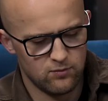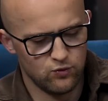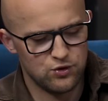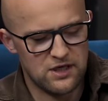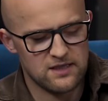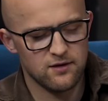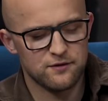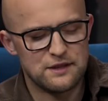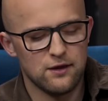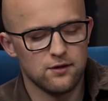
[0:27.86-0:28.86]
Буду счастлива
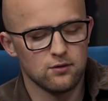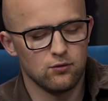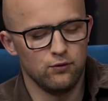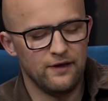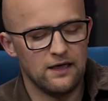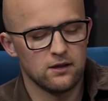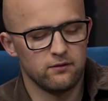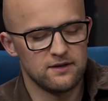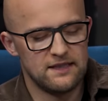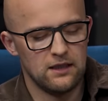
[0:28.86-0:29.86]
встретить
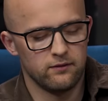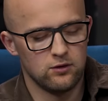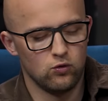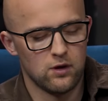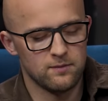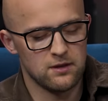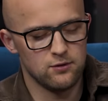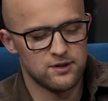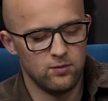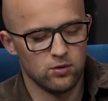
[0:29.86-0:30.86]
уверенного, сильного духом,
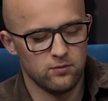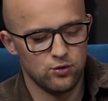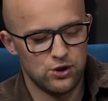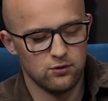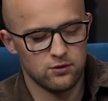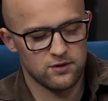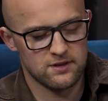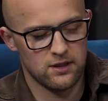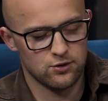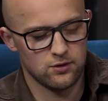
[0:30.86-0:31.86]
целеустремленного мужчину, который
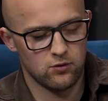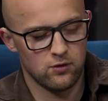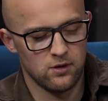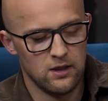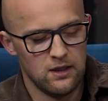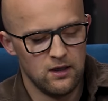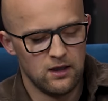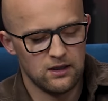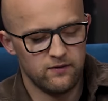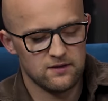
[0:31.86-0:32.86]
знает, что такое
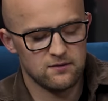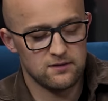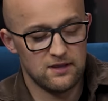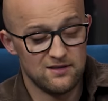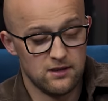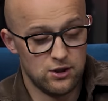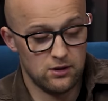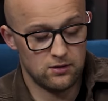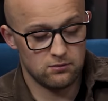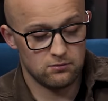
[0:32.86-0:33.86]
ответственность и
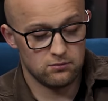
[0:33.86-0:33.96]
защита.